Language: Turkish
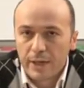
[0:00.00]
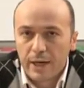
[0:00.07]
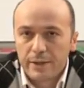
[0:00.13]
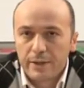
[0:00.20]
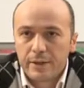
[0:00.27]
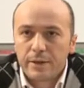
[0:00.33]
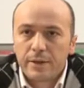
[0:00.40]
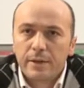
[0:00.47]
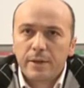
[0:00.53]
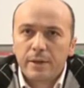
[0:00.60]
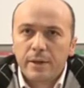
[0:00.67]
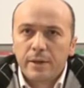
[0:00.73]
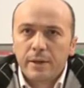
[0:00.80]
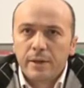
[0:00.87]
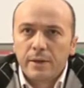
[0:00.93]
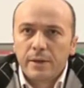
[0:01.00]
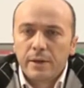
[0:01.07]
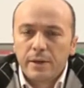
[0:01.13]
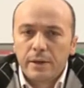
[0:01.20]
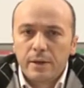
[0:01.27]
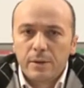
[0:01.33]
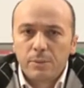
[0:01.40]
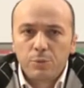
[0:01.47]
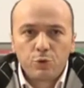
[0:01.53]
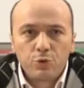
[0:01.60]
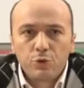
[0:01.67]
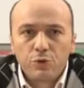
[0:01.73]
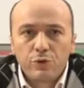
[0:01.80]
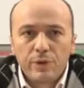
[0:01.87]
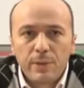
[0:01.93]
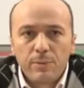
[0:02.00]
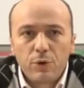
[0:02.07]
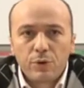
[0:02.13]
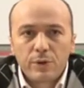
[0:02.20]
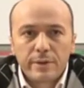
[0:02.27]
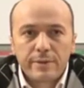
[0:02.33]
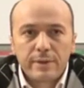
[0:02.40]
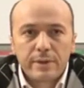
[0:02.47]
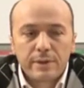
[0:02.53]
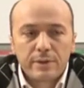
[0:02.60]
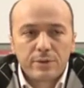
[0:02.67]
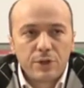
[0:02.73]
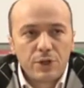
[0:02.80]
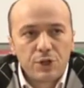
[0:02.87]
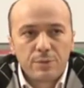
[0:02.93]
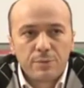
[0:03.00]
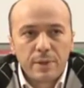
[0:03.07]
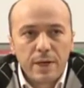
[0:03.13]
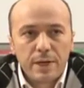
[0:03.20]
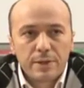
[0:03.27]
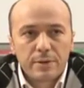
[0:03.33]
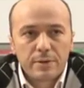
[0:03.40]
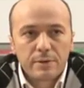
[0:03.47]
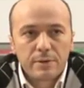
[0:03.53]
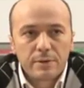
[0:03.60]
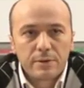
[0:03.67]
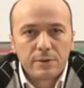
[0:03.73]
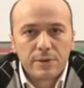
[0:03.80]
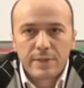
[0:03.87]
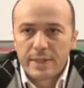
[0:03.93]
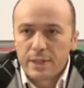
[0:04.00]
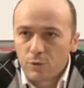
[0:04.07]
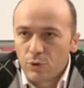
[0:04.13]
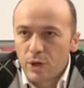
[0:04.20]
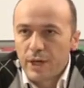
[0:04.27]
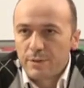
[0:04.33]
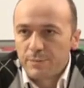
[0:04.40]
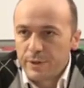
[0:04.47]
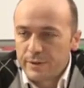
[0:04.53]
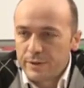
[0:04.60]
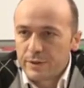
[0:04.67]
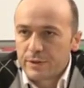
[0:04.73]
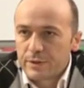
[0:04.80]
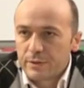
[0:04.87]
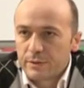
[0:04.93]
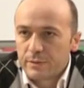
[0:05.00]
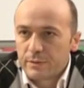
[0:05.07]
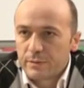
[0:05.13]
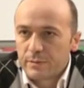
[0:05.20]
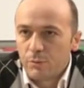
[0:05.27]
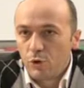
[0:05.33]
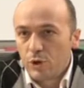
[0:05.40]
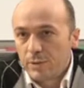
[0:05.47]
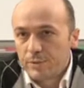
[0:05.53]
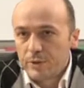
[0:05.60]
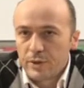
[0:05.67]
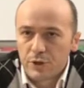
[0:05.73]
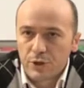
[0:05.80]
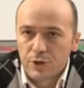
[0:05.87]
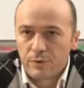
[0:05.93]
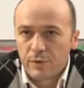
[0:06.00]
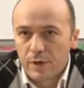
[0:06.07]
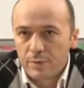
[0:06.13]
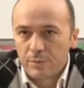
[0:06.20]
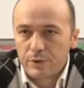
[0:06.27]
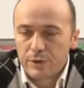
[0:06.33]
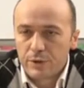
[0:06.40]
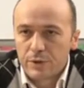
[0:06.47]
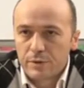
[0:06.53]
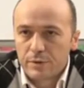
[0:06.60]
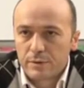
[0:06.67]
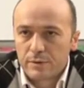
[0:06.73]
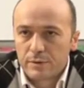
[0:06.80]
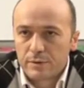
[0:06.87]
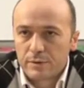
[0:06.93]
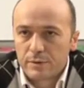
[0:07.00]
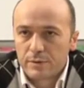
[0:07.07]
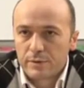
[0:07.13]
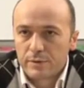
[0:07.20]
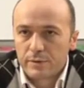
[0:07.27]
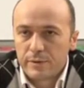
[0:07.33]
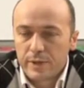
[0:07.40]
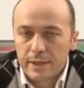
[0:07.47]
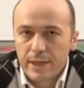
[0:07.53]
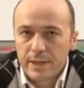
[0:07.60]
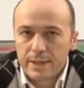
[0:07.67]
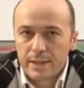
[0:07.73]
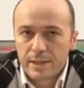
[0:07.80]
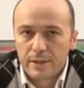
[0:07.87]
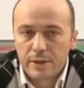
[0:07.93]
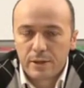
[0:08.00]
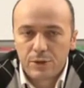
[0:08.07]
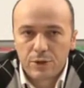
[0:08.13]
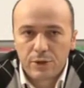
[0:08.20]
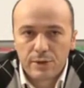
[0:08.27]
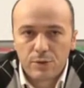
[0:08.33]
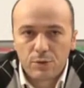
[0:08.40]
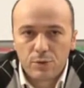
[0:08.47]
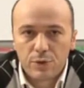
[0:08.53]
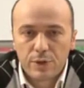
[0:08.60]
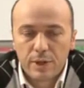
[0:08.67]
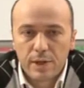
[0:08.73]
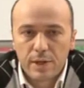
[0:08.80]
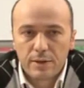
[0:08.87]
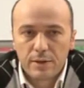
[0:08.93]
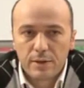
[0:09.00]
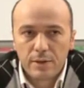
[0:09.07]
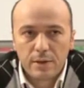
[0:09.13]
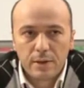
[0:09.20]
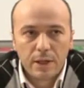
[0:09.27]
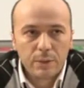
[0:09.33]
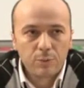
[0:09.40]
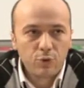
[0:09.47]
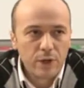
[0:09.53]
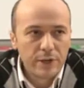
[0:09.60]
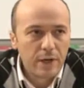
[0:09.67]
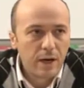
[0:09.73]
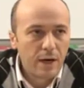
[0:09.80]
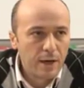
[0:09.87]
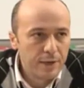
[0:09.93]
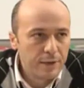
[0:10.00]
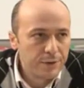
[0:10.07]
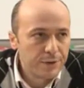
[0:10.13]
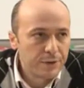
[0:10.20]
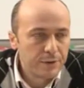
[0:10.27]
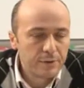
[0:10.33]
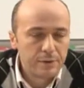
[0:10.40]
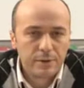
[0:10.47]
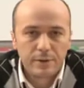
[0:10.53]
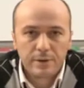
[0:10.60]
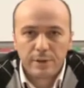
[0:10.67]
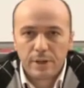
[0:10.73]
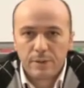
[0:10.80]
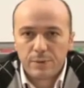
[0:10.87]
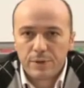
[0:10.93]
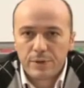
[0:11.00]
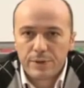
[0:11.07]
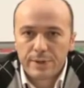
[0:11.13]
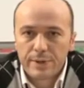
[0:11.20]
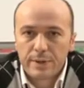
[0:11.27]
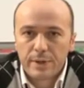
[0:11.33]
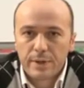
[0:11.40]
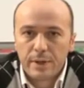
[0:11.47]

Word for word: Yani ee, bütün demokratik rejimler seküler midir? Böyle bir ilişki var mıdır? Nedensel ilişkisi yoksa eğer. E, buna da hayır e, diyebiliriz.